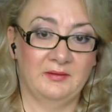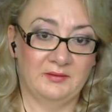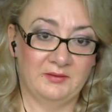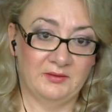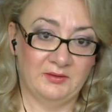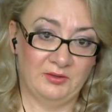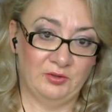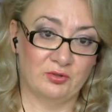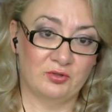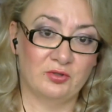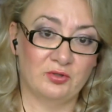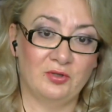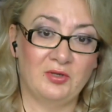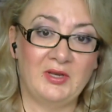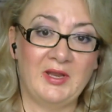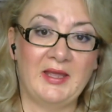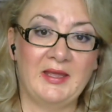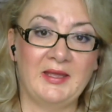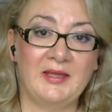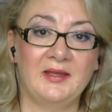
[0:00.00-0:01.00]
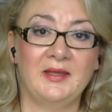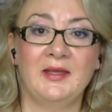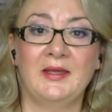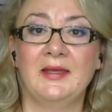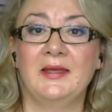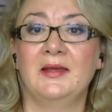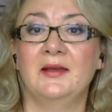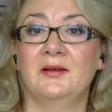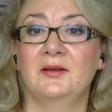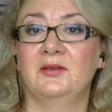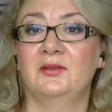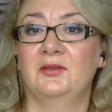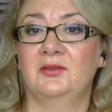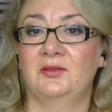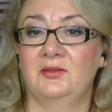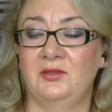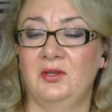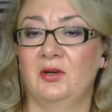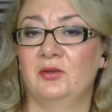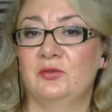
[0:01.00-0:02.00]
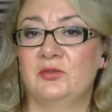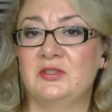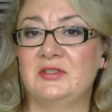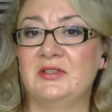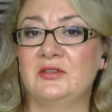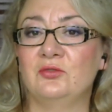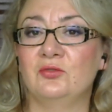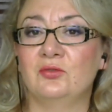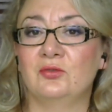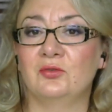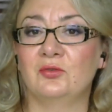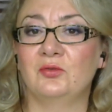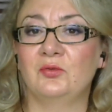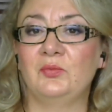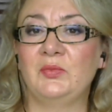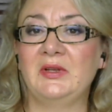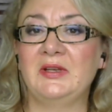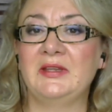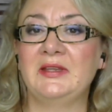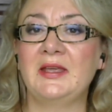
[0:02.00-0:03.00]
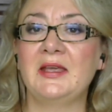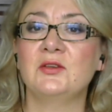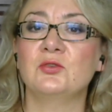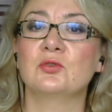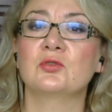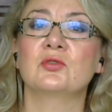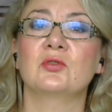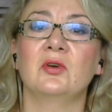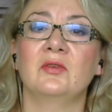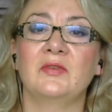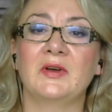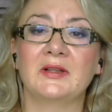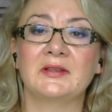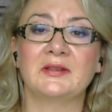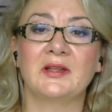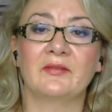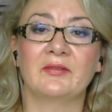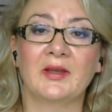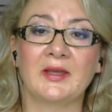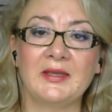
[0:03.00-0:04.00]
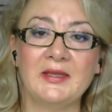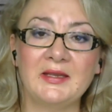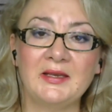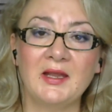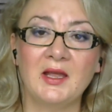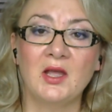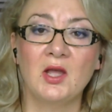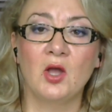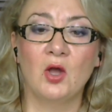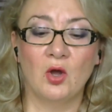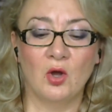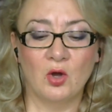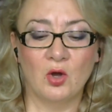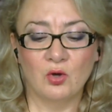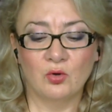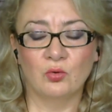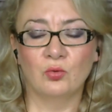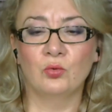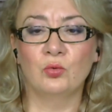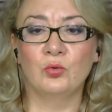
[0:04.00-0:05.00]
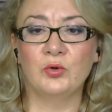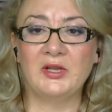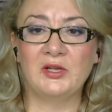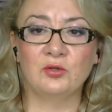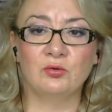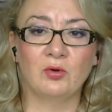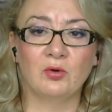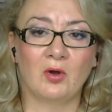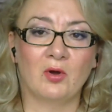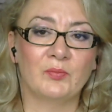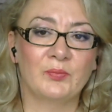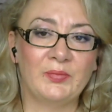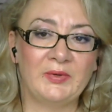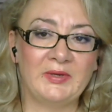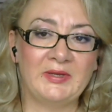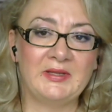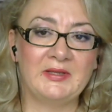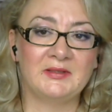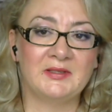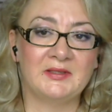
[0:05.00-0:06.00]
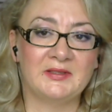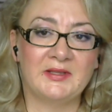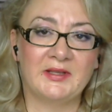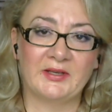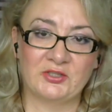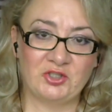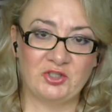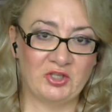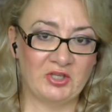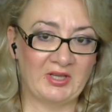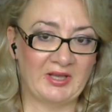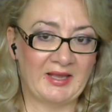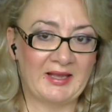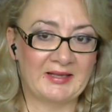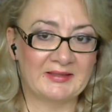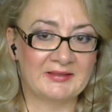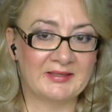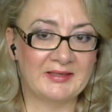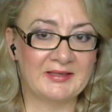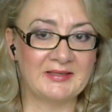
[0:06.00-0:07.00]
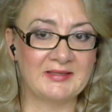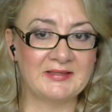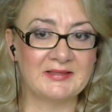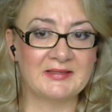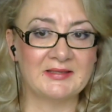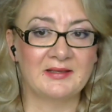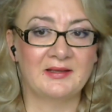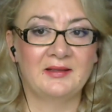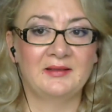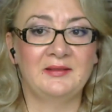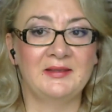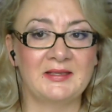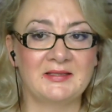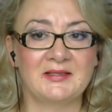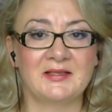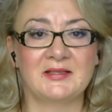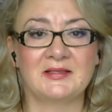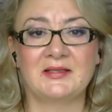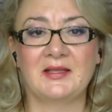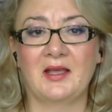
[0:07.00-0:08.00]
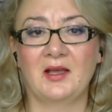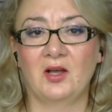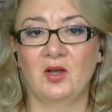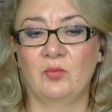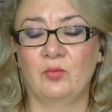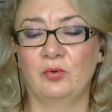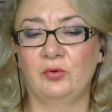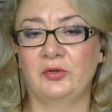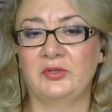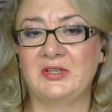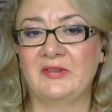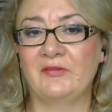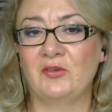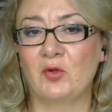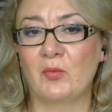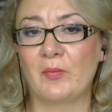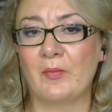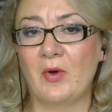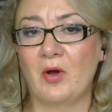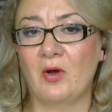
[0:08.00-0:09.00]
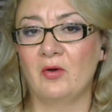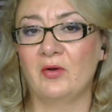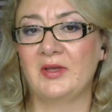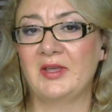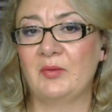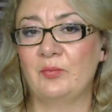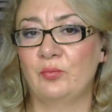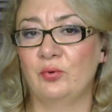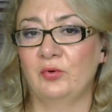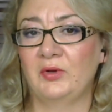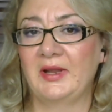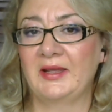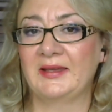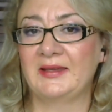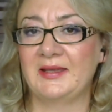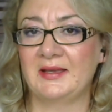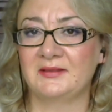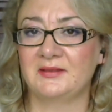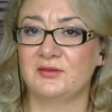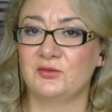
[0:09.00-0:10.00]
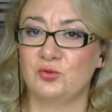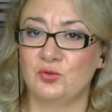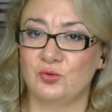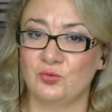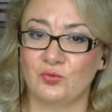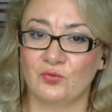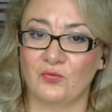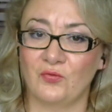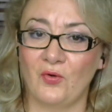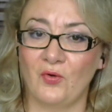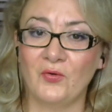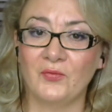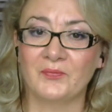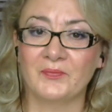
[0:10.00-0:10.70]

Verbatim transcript: le soleil est euh, dans le signe de bélier jusqu'au 20 avril, où il nous remplit d'énergie créatrice nécessaire pour le développement et pour la quête du nouveau.